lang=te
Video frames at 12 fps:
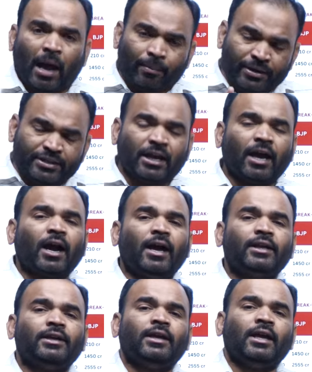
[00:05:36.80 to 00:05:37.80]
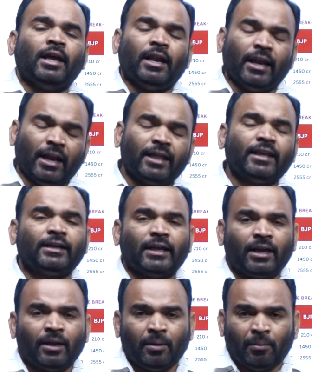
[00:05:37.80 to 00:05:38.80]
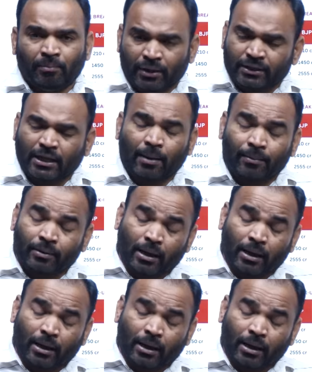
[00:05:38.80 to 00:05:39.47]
అమిత్ షా కానీ లేదంటే మిగతా